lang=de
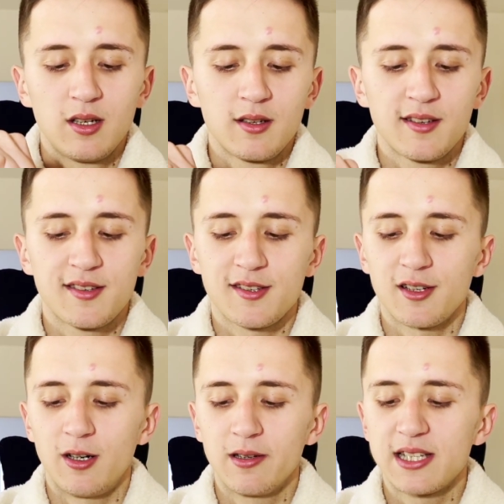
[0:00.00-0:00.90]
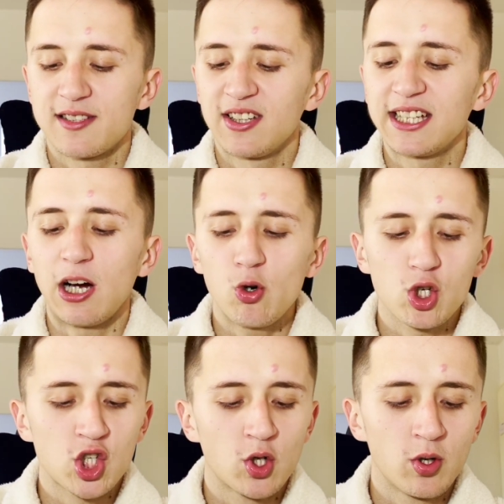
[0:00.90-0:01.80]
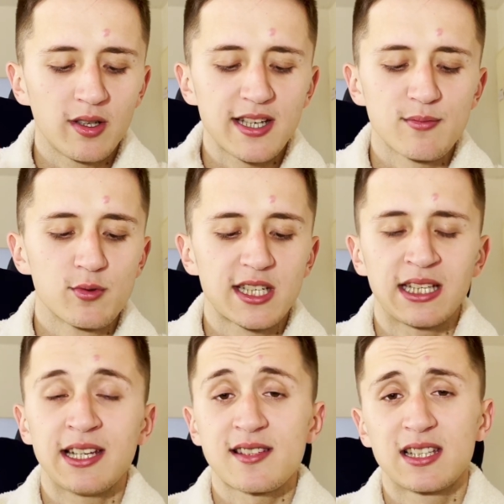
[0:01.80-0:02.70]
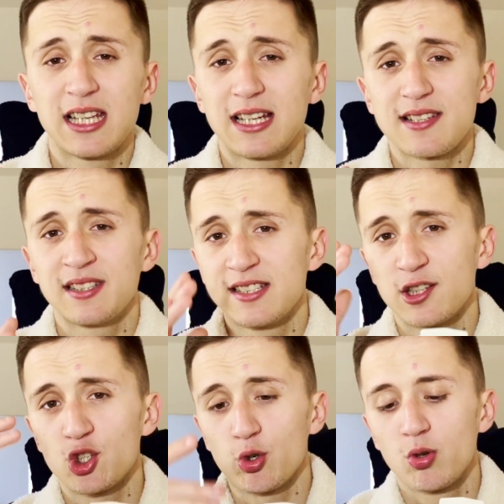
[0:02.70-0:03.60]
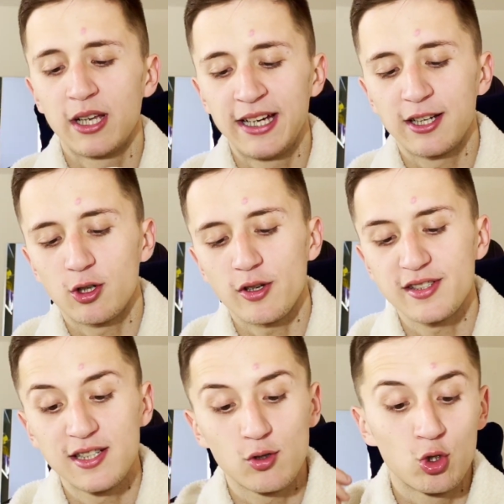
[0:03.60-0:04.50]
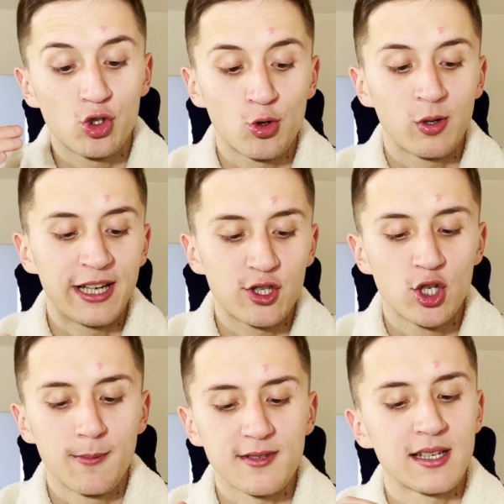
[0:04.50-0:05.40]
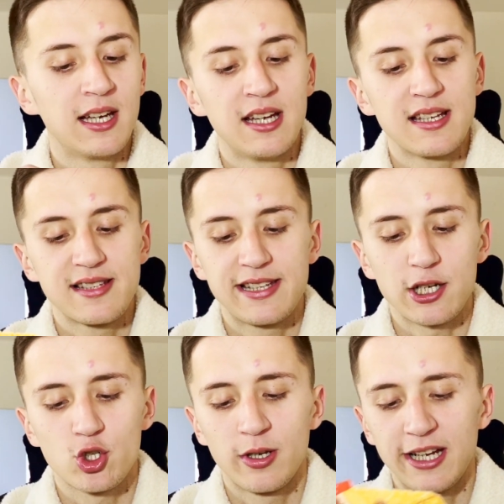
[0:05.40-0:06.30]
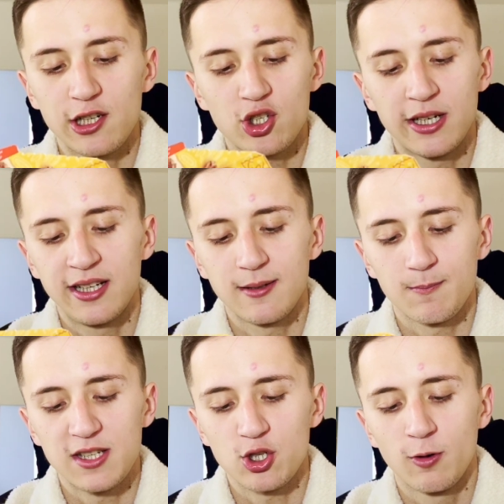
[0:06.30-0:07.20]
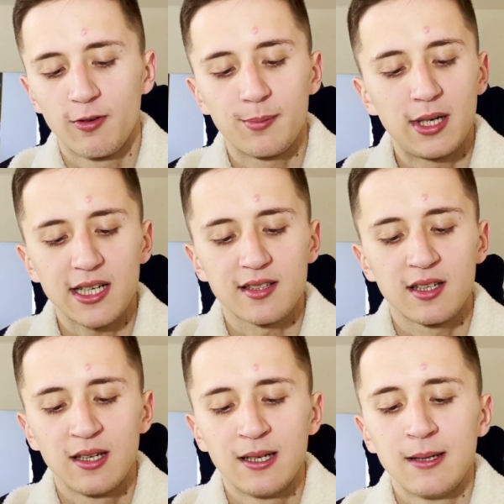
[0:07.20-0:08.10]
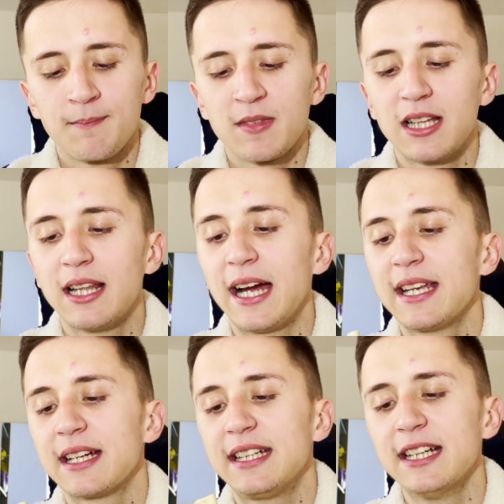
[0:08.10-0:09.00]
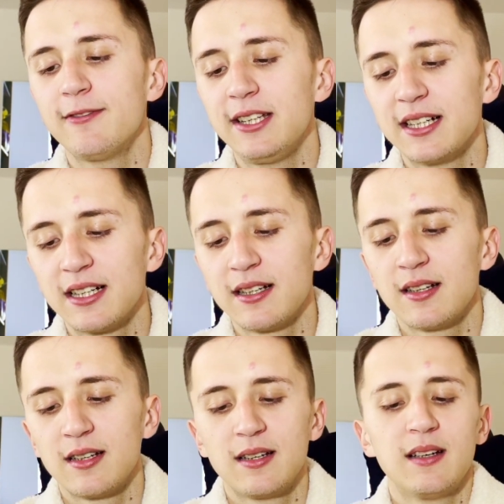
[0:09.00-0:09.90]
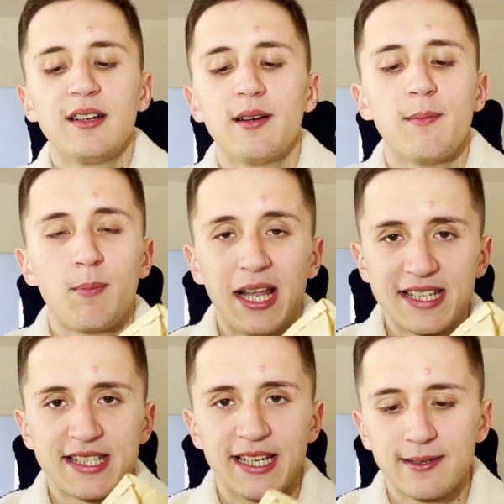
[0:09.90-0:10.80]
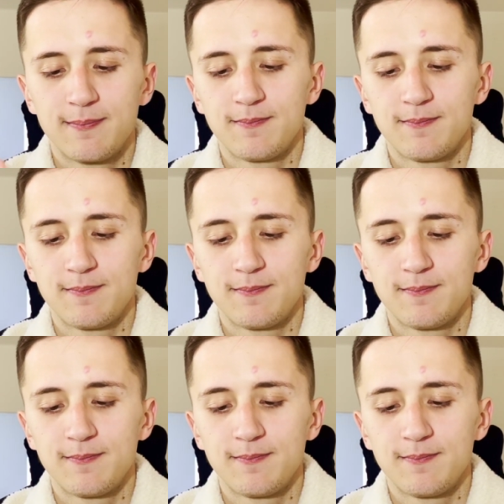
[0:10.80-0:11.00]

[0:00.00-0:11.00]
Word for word: So, das finde ich auch schön, das muss ich Nestle lassen, diese Schokolade Crossis und Schokolade Chips. Sehr schön hergestellt, sehr schön verpackt. Leider hier wieder Plastik.